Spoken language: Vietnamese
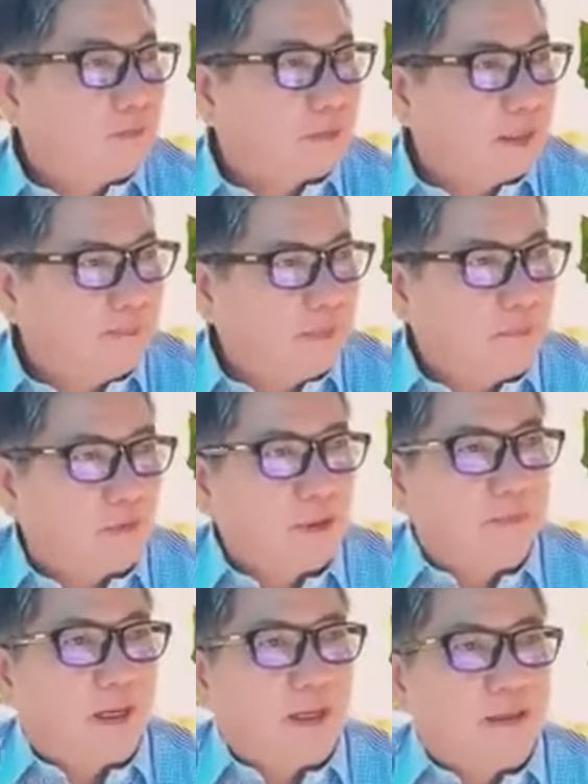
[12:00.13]
chục năm một
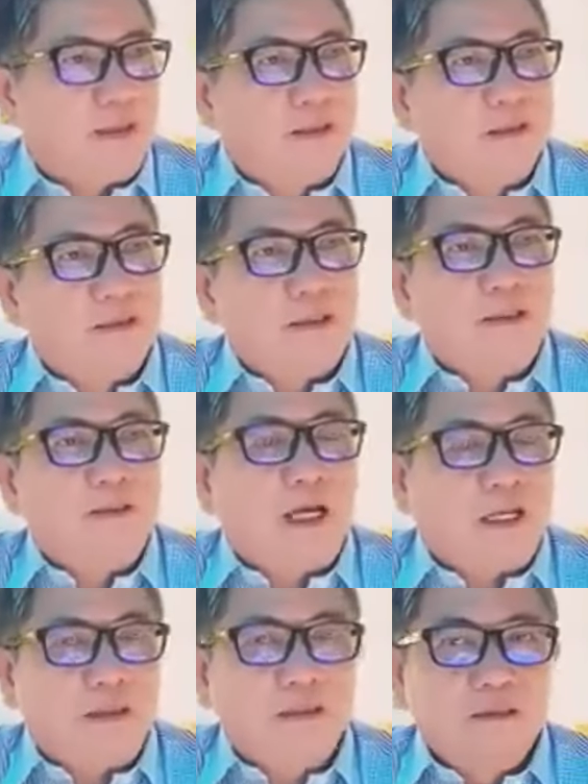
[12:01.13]
cái bài thử
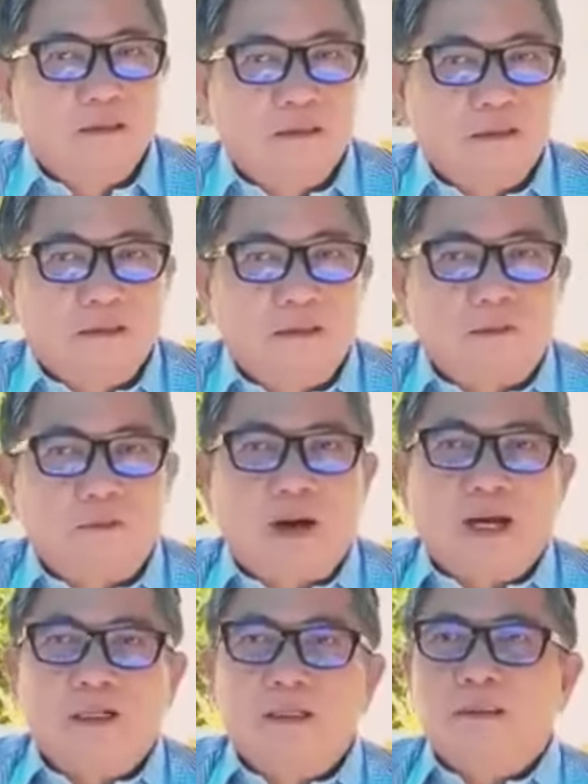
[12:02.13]
thách
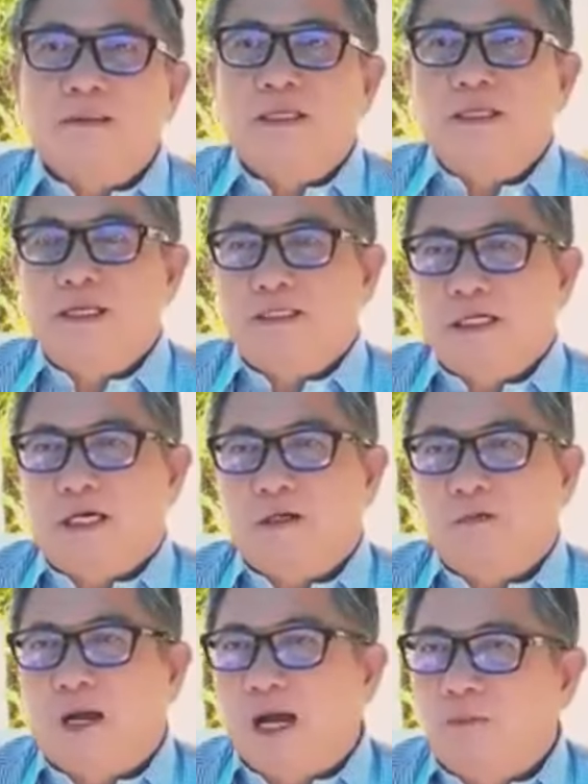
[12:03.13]
qua được thì về
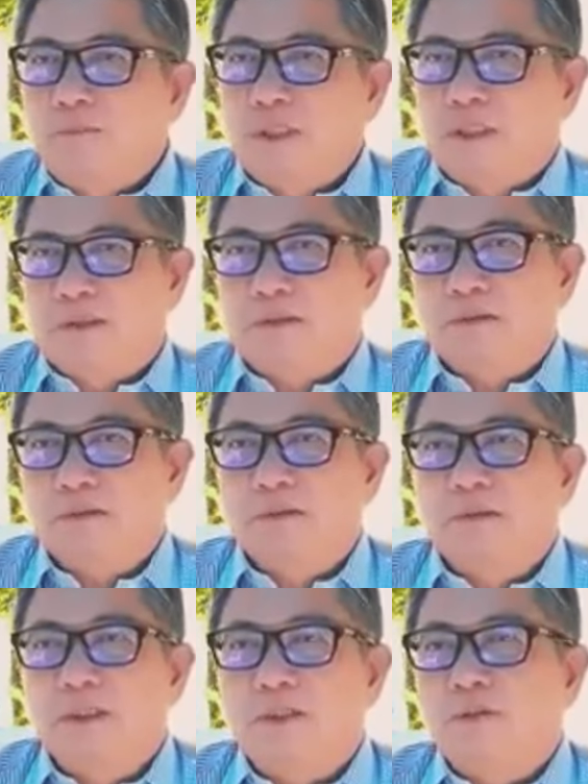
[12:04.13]
trời quá không được
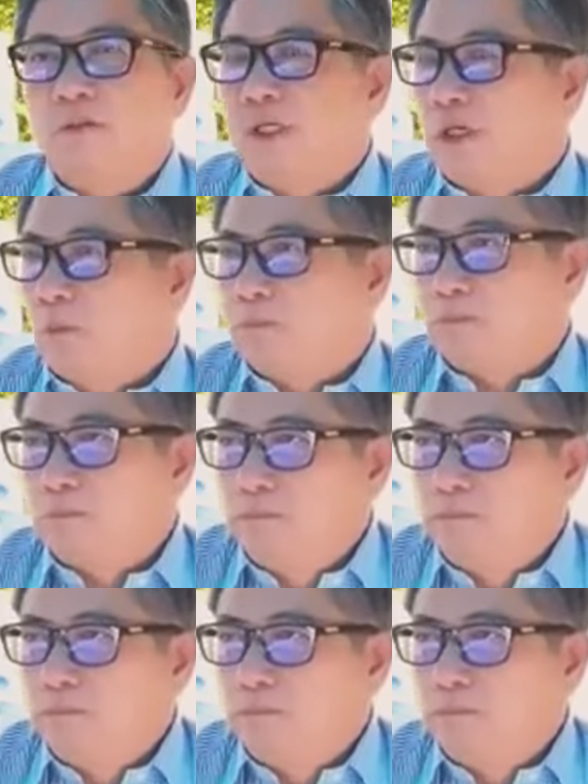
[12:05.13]
thì xuống địa ngục